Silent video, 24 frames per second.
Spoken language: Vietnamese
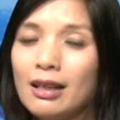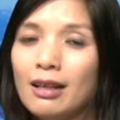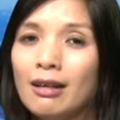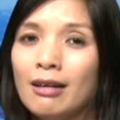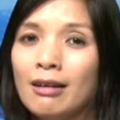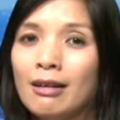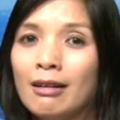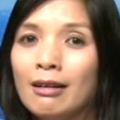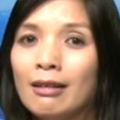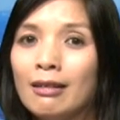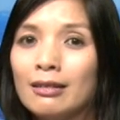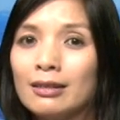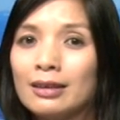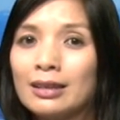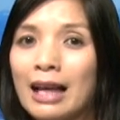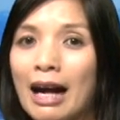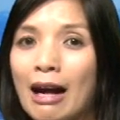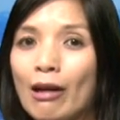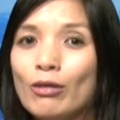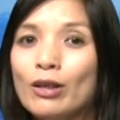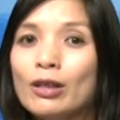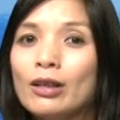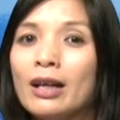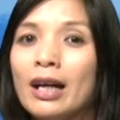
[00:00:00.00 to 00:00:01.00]
Ờ,
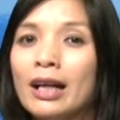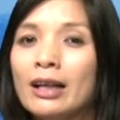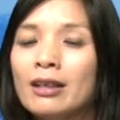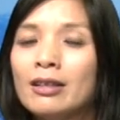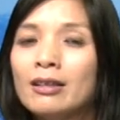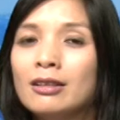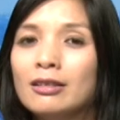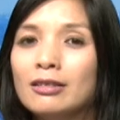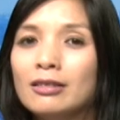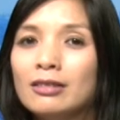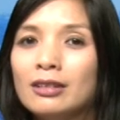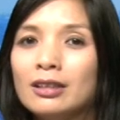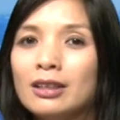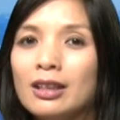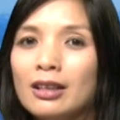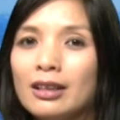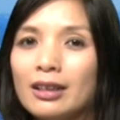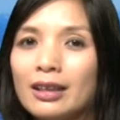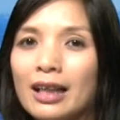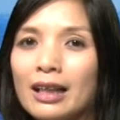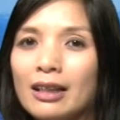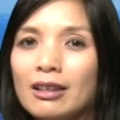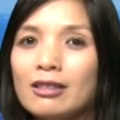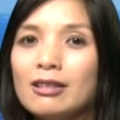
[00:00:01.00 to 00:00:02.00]
tạo được ảnh hưởng
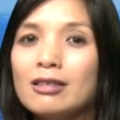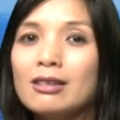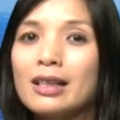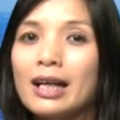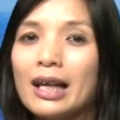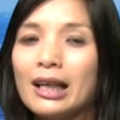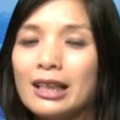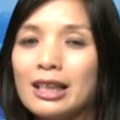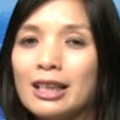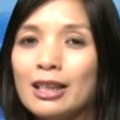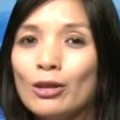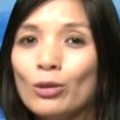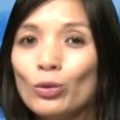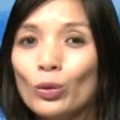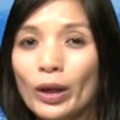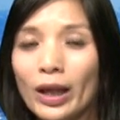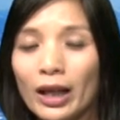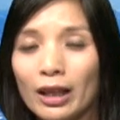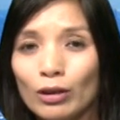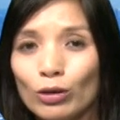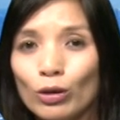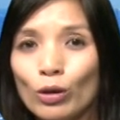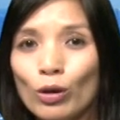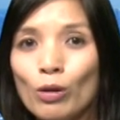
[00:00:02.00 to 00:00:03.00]
trên các nước càng nhiều
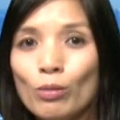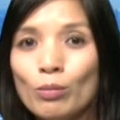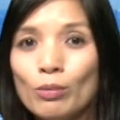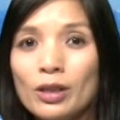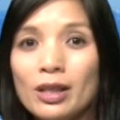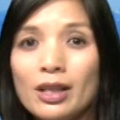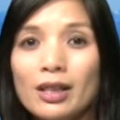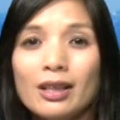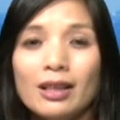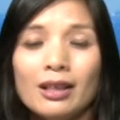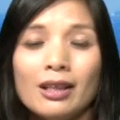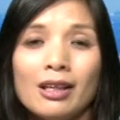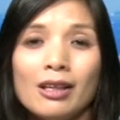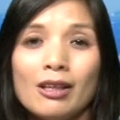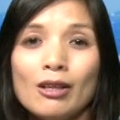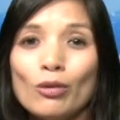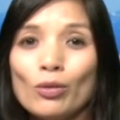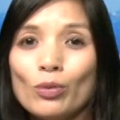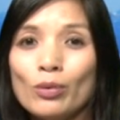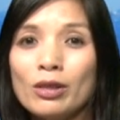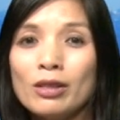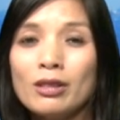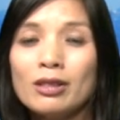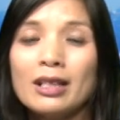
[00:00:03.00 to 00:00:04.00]
càng tốt. Thí dụ
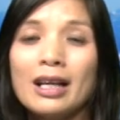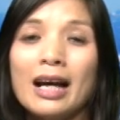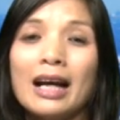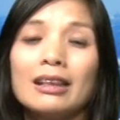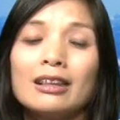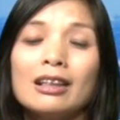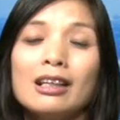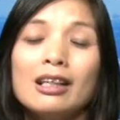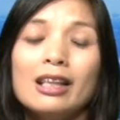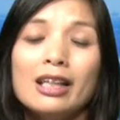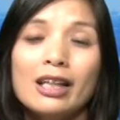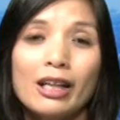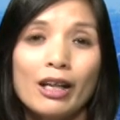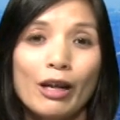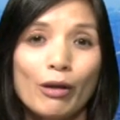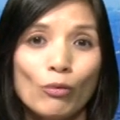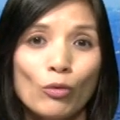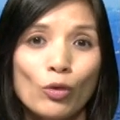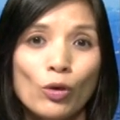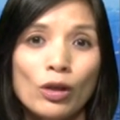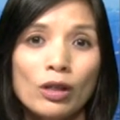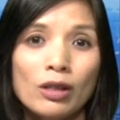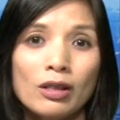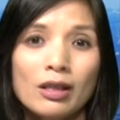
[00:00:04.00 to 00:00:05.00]
như ra tới Liên Hiệp
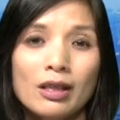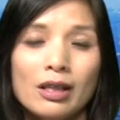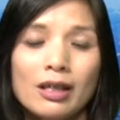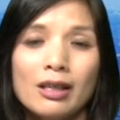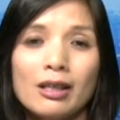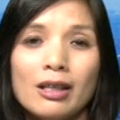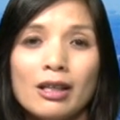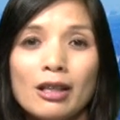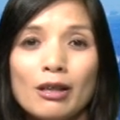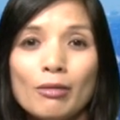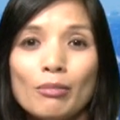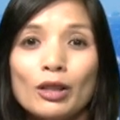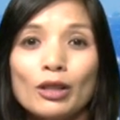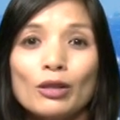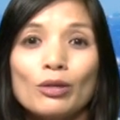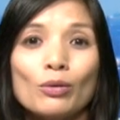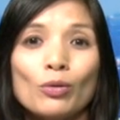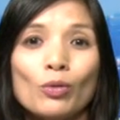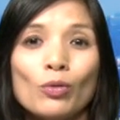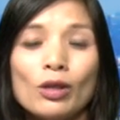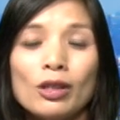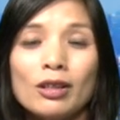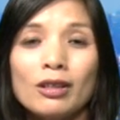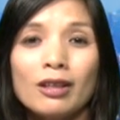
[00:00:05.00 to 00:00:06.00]
Quốc khi mà Trung
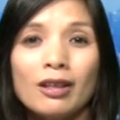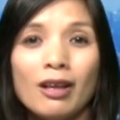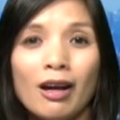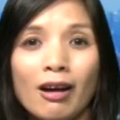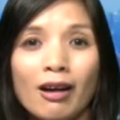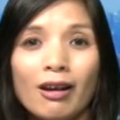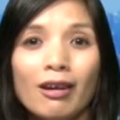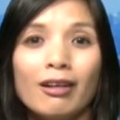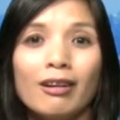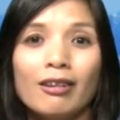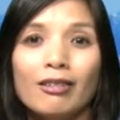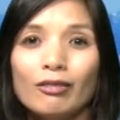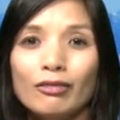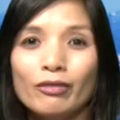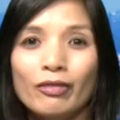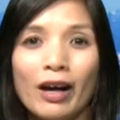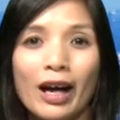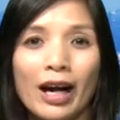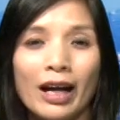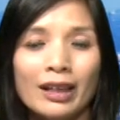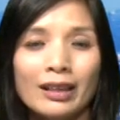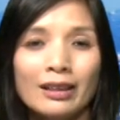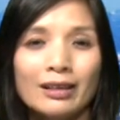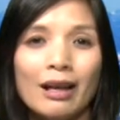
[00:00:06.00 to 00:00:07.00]
Quốc cần
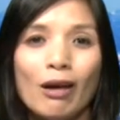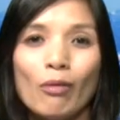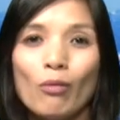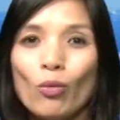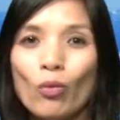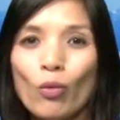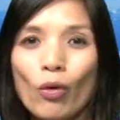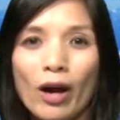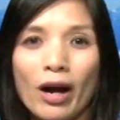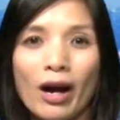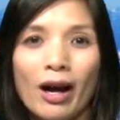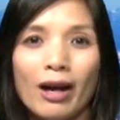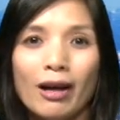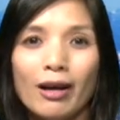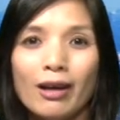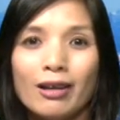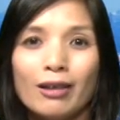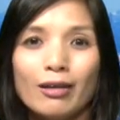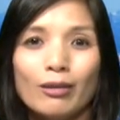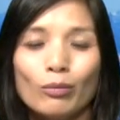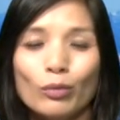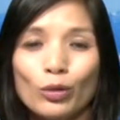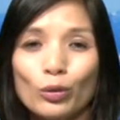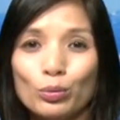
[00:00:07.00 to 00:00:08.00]
phải thông qua
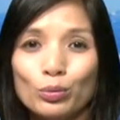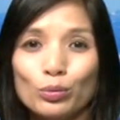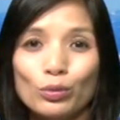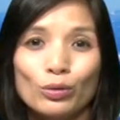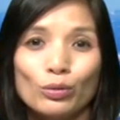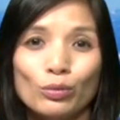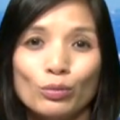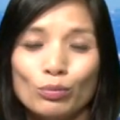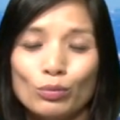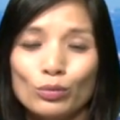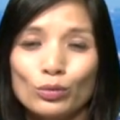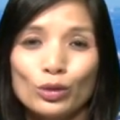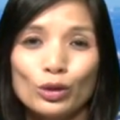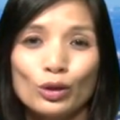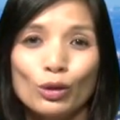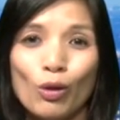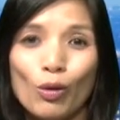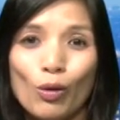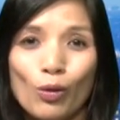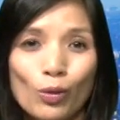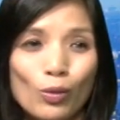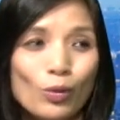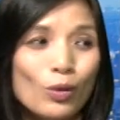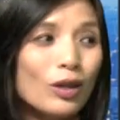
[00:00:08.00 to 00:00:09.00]
một
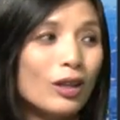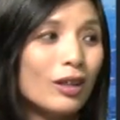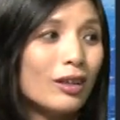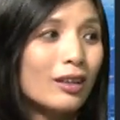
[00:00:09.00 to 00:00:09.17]
số ờ,